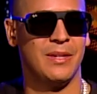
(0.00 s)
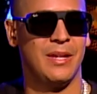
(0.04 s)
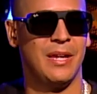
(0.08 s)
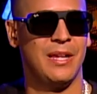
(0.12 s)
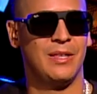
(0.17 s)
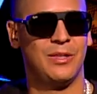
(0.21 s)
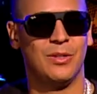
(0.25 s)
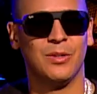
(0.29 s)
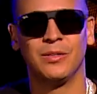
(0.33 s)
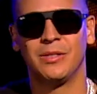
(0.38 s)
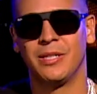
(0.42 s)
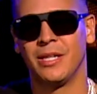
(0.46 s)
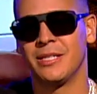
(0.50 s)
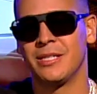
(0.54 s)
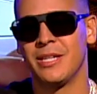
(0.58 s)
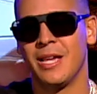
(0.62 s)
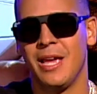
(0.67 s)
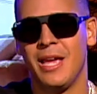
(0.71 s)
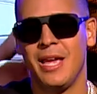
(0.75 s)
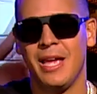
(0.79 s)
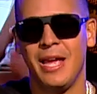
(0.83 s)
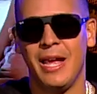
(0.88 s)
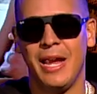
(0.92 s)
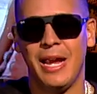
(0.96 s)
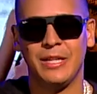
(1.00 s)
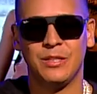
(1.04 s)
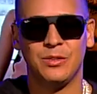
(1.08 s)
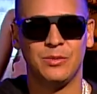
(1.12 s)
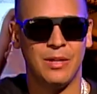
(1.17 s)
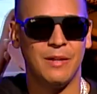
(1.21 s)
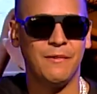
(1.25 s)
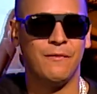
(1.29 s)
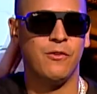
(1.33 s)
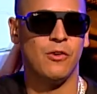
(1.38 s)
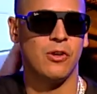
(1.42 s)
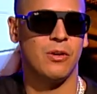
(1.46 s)
Entonces, es
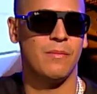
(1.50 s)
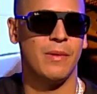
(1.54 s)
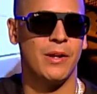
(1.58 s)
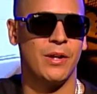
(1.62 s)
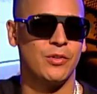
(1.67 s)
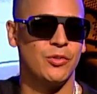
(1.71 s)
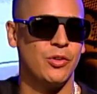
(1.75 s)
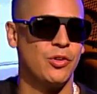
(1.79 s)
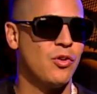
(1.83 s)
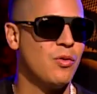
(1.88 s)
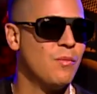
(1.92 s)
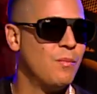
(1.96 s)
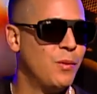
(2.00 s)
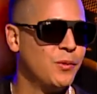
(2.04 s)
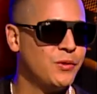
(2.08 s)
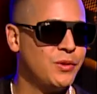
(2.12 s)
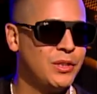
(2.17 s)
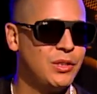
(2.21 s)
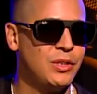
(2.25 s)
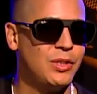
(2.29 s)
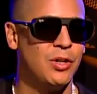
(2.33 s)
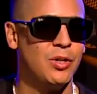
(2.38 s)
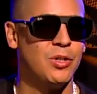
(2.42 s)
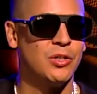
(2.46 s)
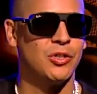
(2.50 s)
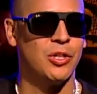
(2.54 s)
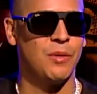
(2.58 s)
una forma, yo soy compositor,